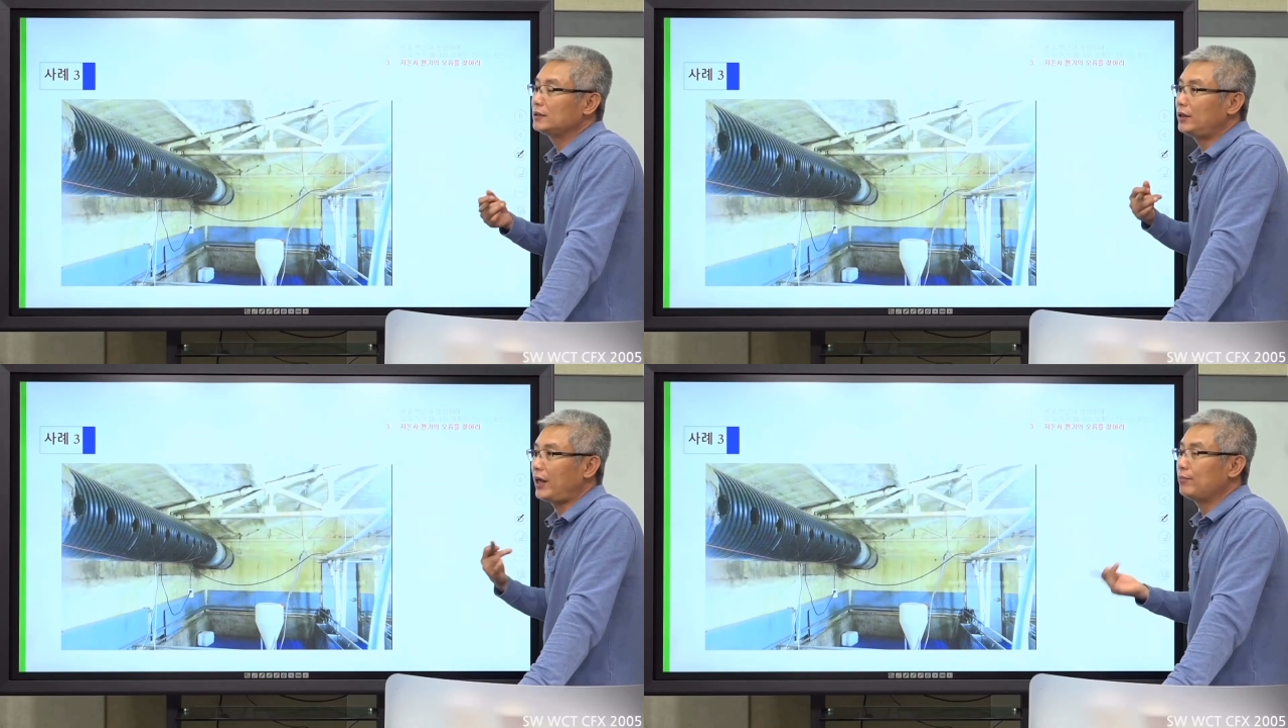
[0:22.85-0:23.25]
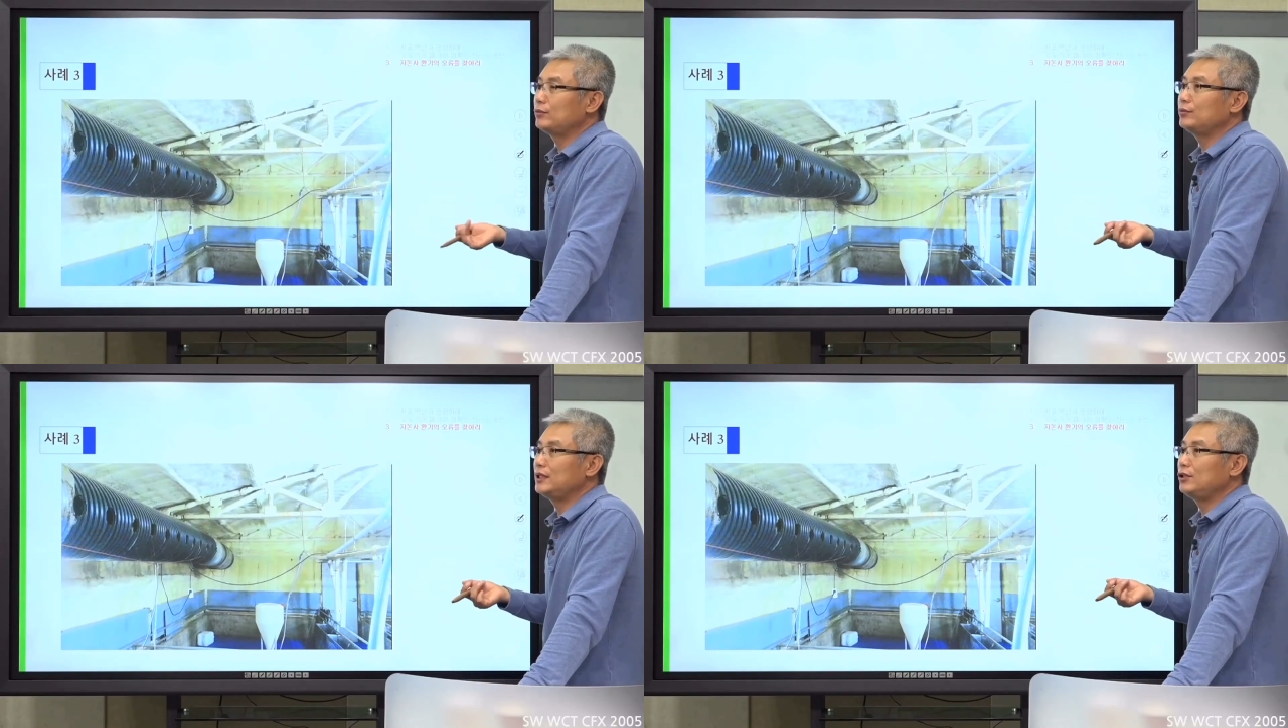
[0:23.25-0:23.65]

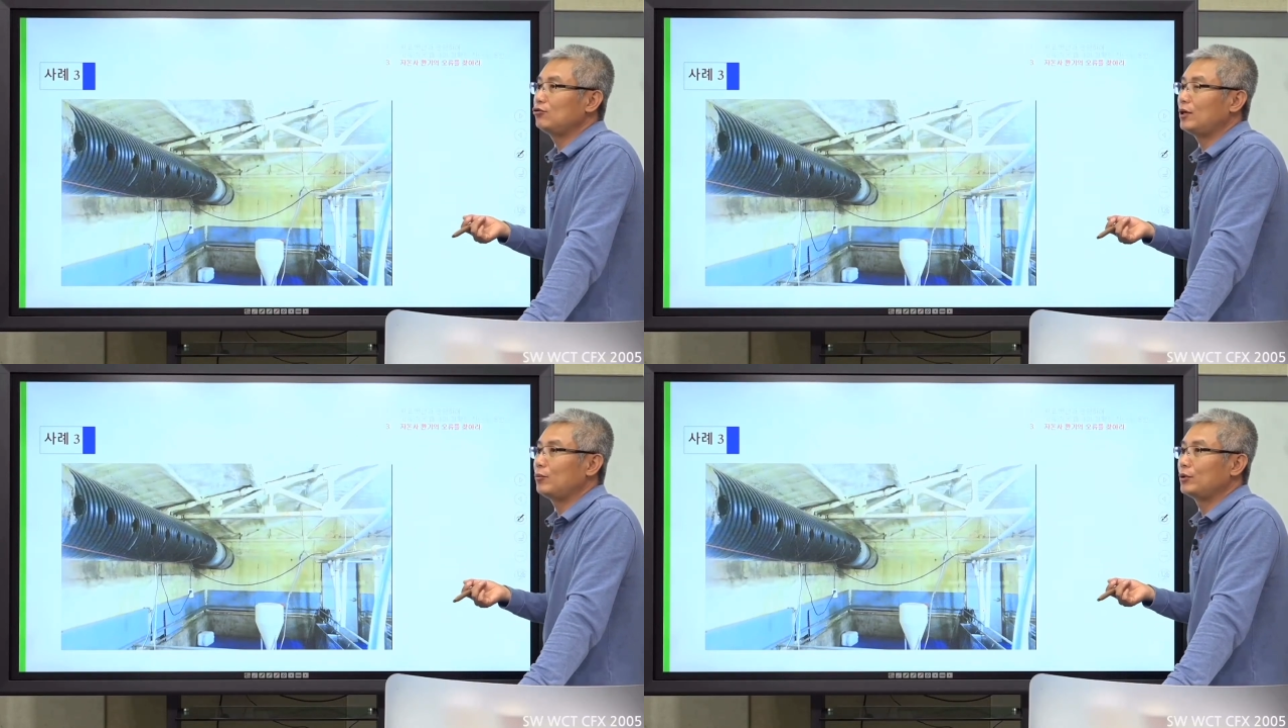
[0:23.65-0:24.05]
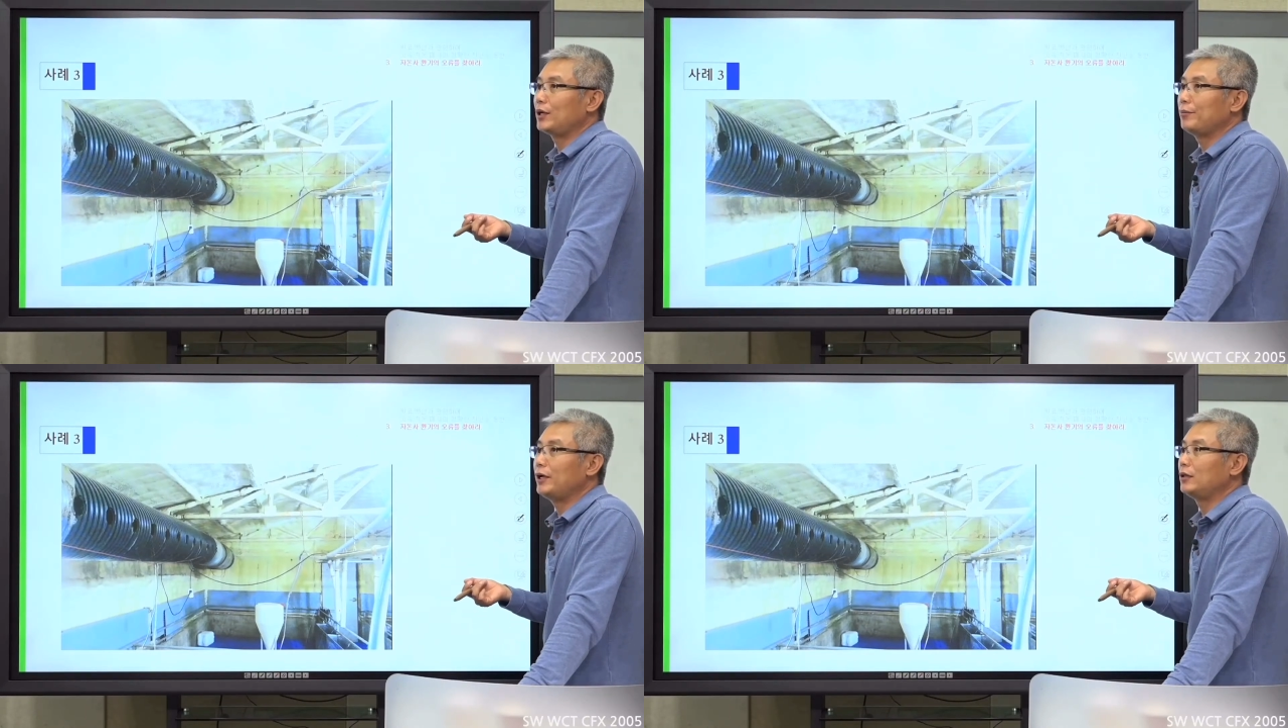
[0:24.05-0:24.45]
대부분 이유가
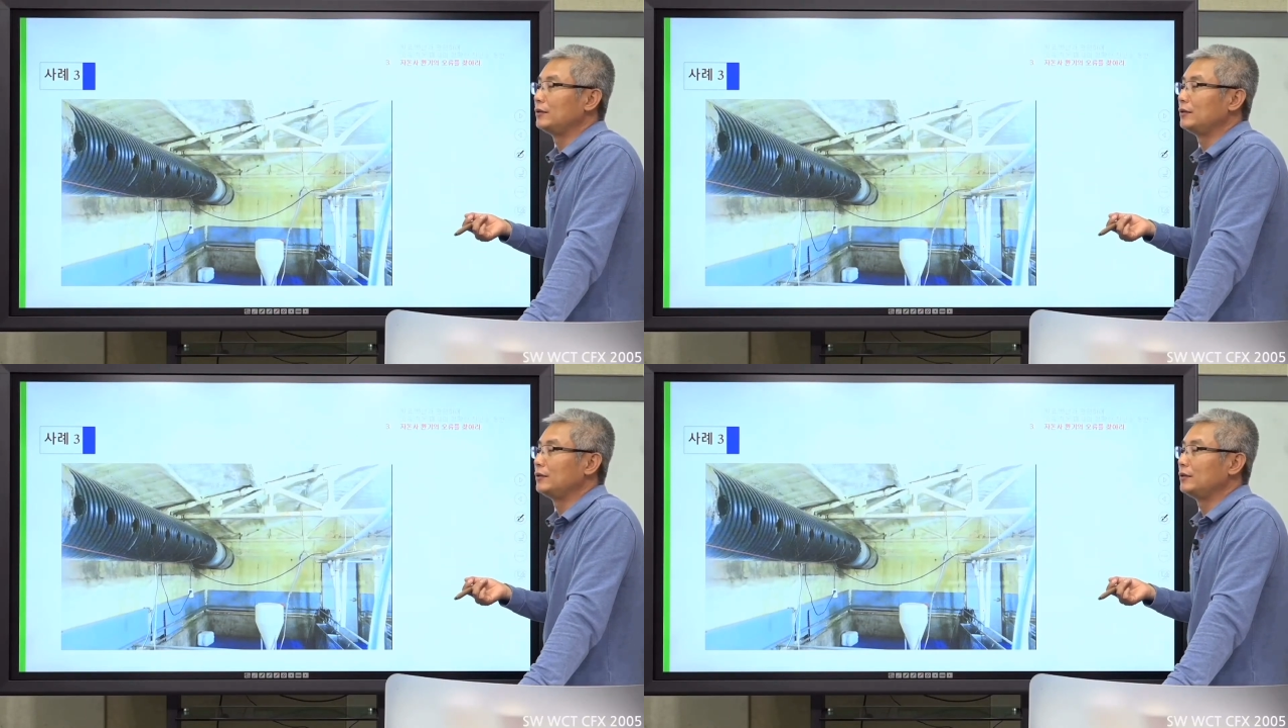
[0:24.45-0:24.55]
뭐냐면,